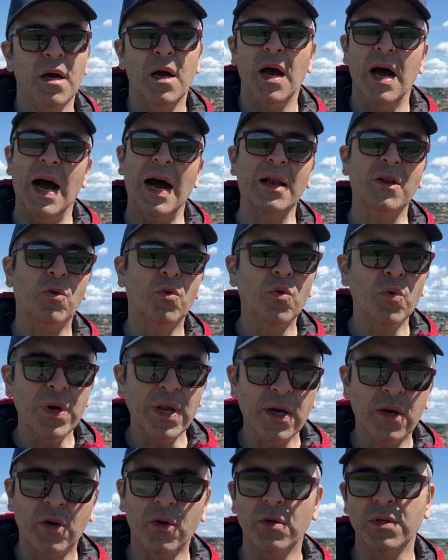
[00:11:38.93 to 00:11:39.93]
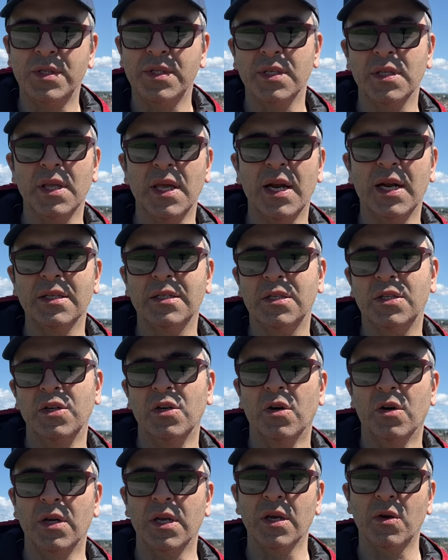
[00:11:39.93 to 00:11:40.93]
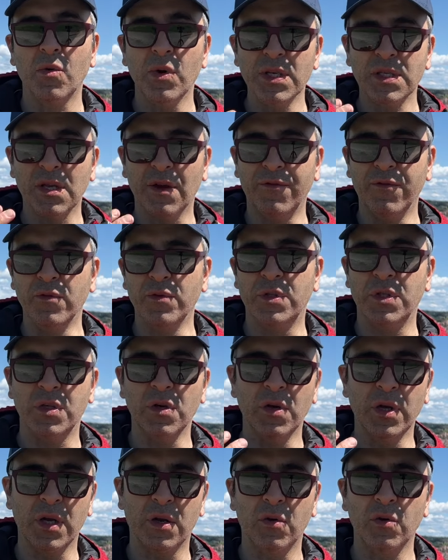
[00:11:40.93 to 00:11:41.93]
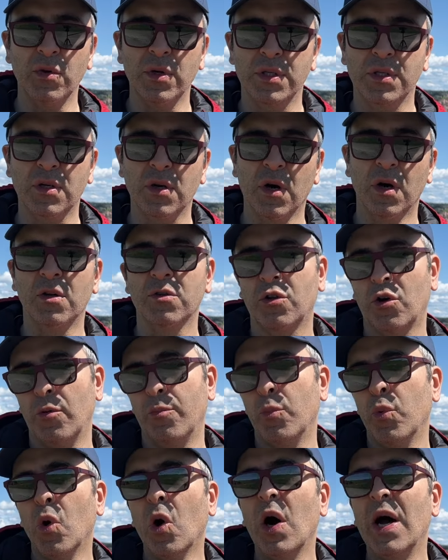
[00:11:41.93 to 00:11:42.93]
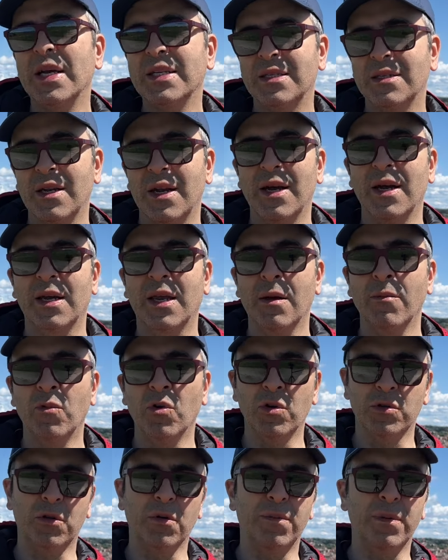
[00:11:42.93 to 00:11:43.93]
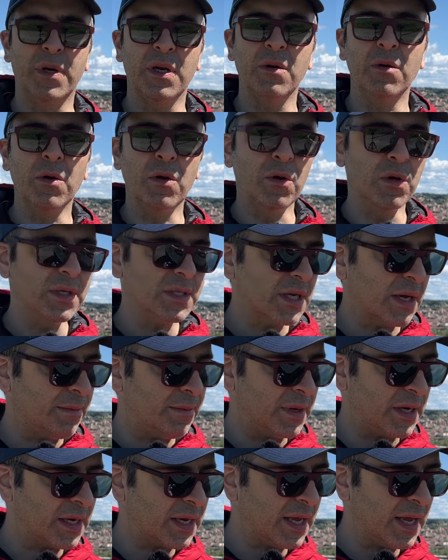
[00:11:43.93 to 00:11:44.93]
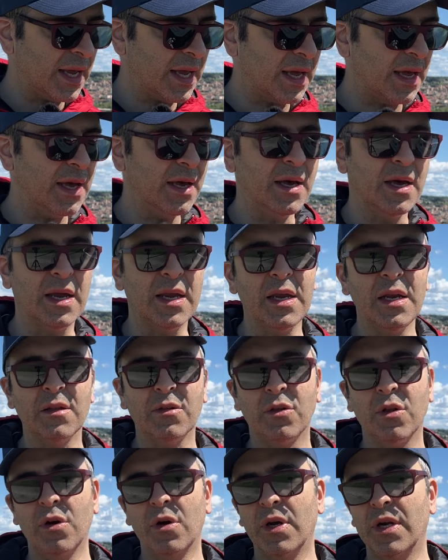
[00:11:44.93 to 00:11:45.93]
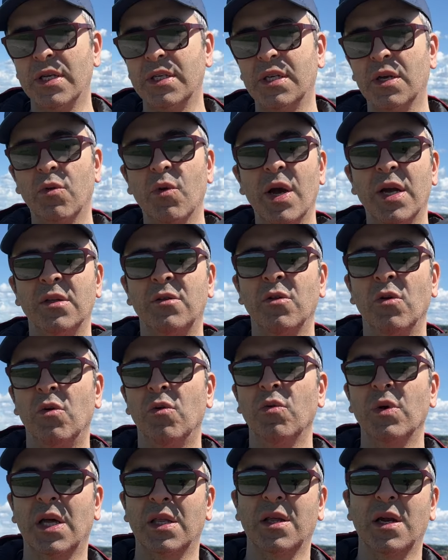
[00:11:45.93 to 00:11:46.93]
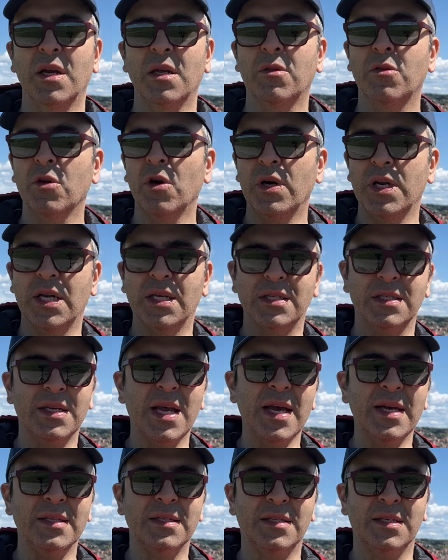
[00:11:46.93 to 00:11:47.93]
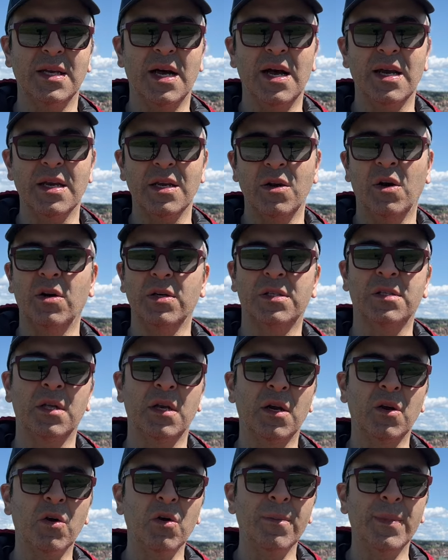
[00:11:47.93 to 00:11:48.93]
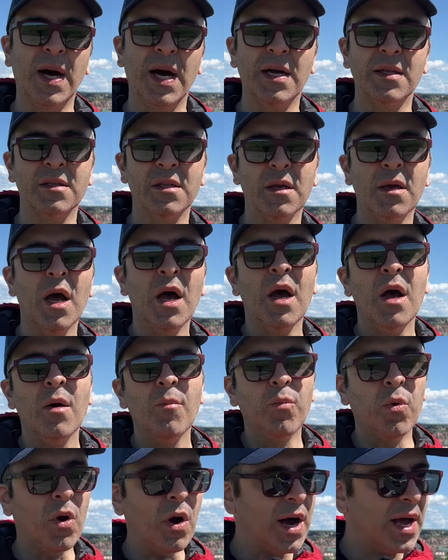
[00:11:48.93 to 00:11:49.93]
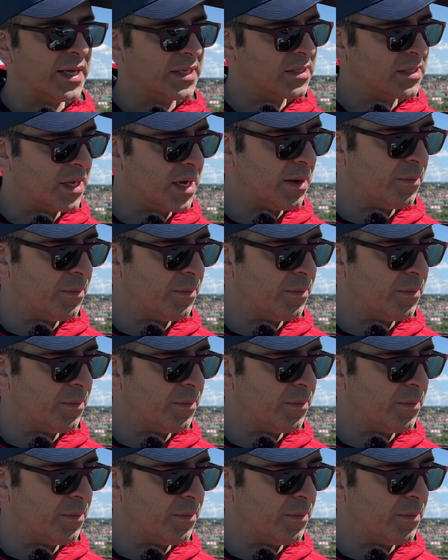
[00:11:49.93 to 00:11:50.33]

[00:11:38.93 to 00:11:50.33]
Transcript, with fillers: Alcune considerazioni. Questa funzione cruise control può essere anche molto pericolosa perché eh, il drone seguendo una traiettoria senza i nostri comandi può essere